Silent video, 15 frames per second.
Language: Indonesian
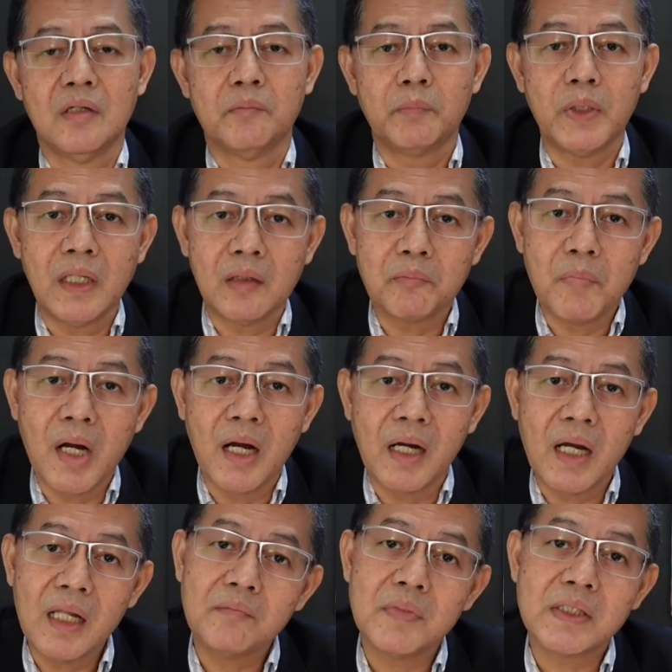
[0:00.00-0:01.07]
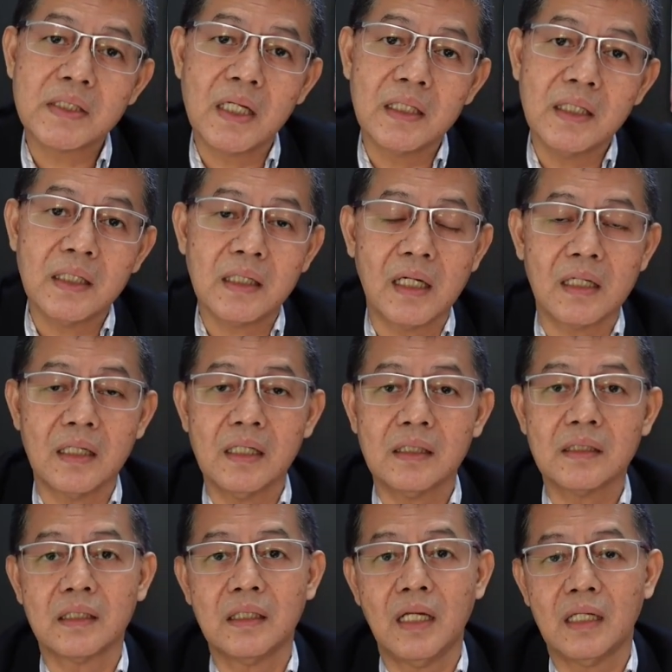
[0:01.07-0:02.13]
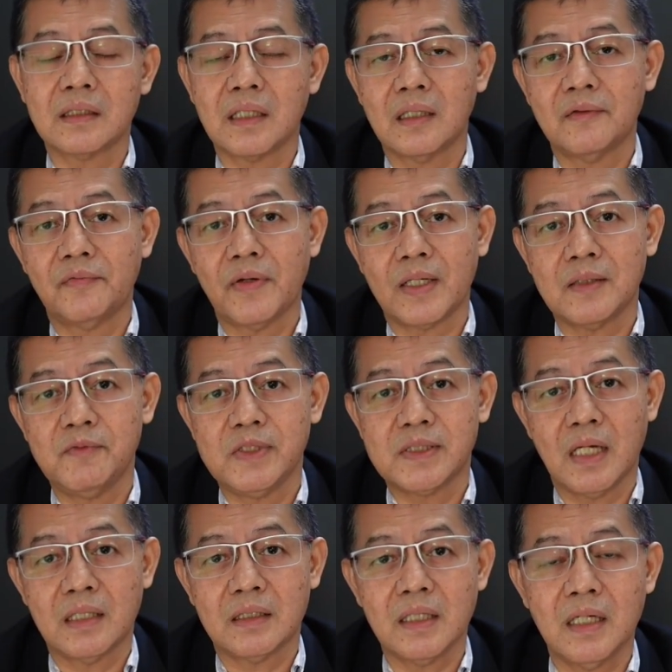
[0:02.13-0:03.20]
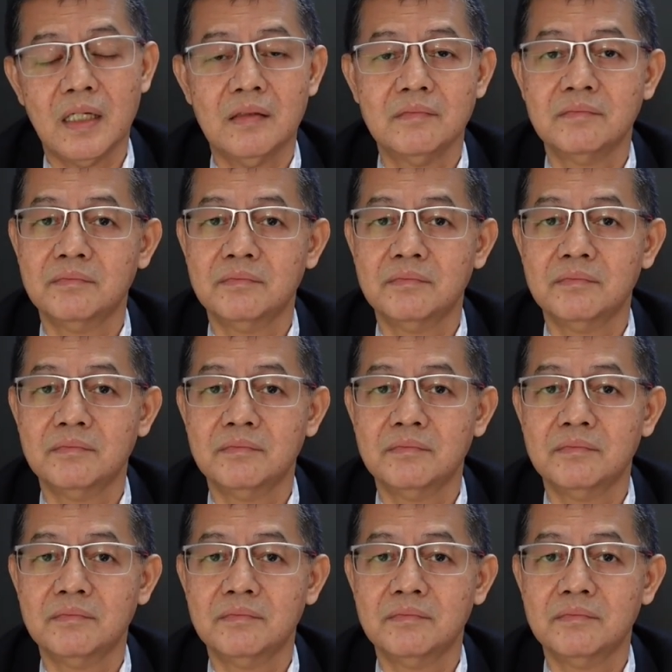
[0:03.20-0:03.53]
penerbangan misalnya karena kegiatan pariwisata